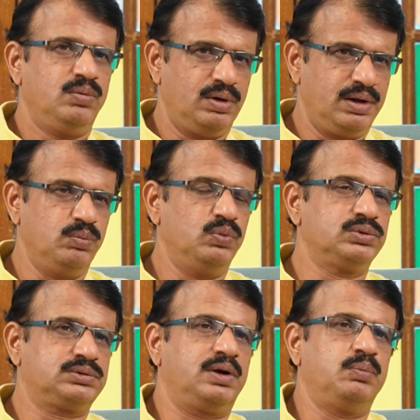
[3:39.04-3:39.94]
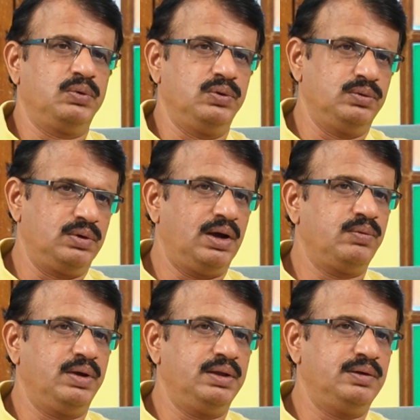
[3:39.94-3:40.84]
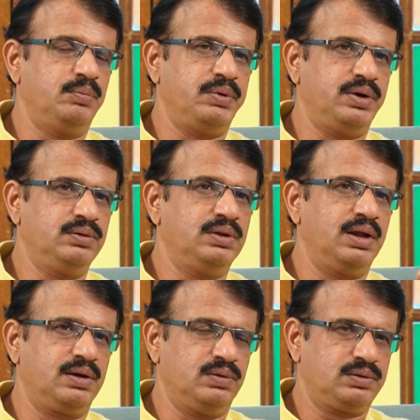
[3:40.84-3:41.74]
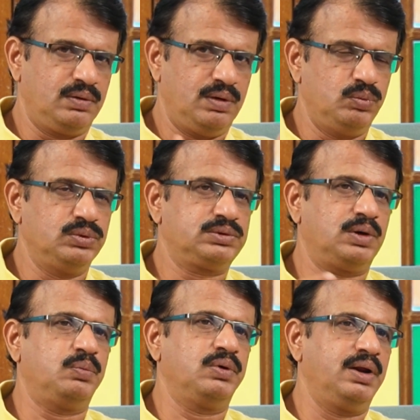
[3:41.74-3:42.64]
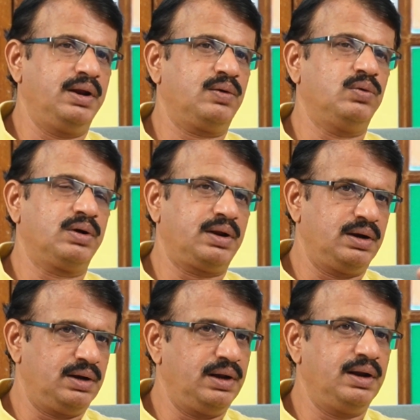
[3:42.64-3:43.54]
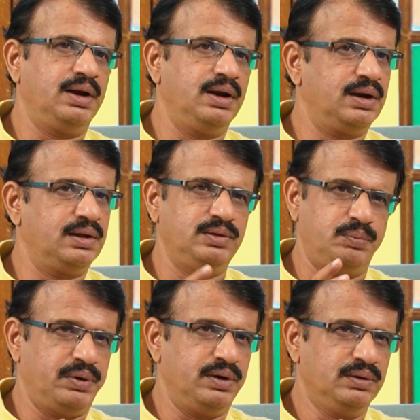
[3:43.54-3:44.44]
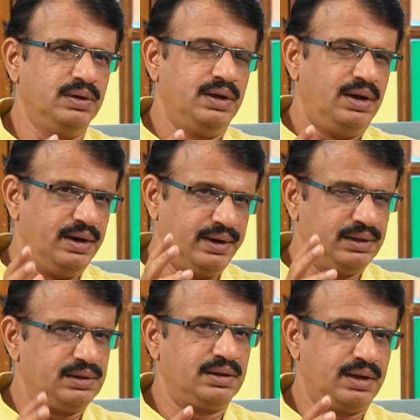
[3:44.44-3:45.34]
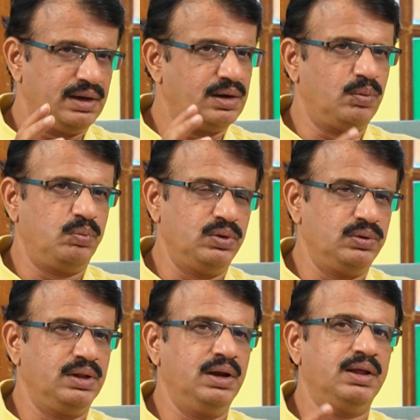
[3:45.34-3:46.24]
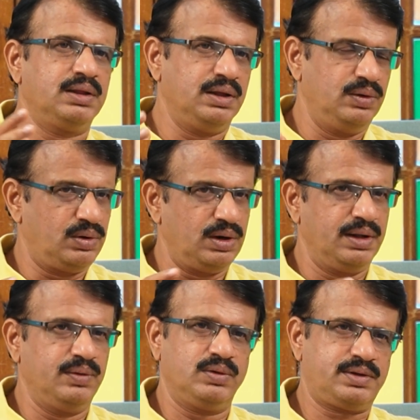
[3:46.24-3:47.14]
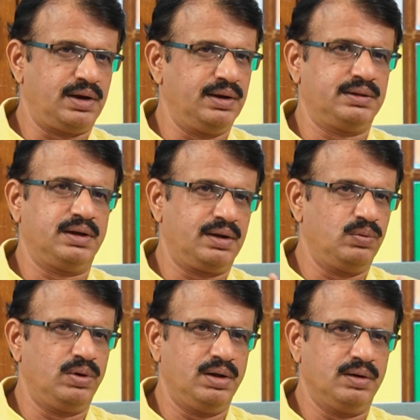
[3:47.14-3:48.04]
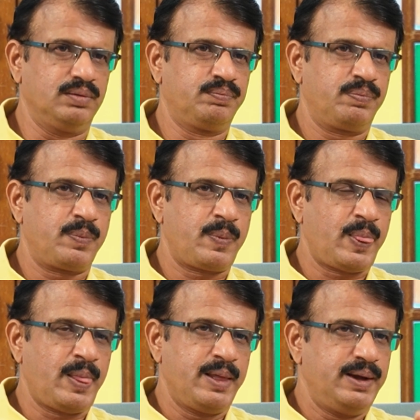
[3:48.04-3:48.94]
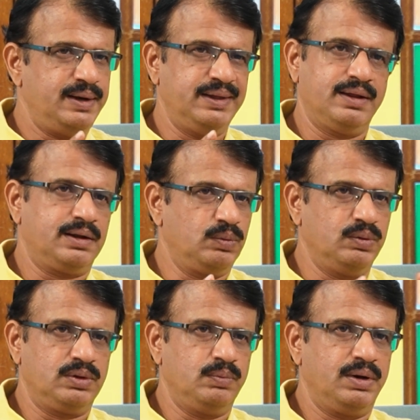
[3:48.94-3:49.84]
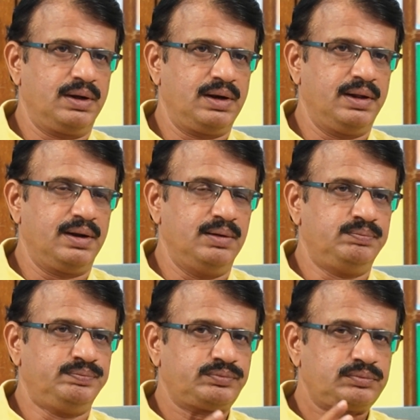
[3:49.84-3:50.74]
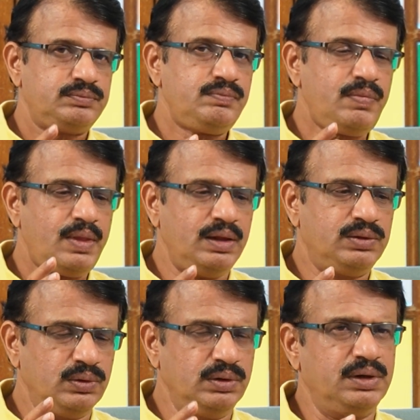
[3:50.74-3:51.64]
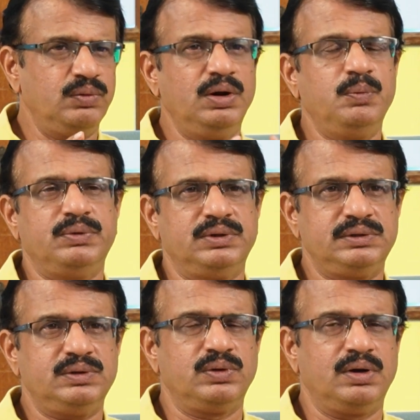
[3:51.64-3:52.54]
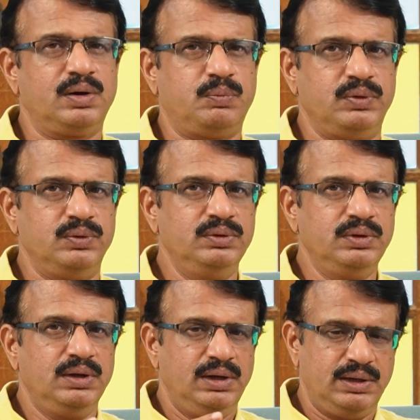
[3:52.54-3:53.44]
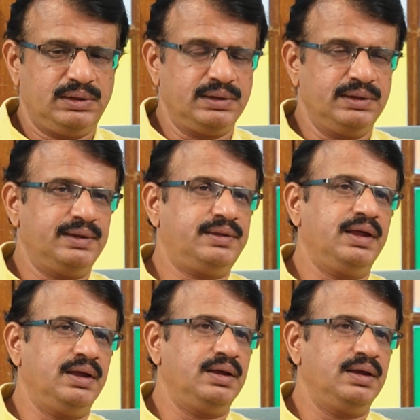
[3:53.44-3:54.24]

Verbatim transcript: వాడు ఈ మూడు షాపులు నావే అని చెప్పాడు దానికోసం ఆ మూడు షాపులు నేనే కొంటానని నేను వెళ్ళానని చెప్పాడు అంటే ఇతని దగ్గర డబ్బులు ఉంది లేదా ఎవరైనా ఇన్వెస్టర్లు ఇతనికి ఉన్నారు అనేది అర్థమవుతుంది మనకి క్లియర్గా సో ఇటువంటి పొజిషన్ ఉండేటప్పుడు ఇతను చేసే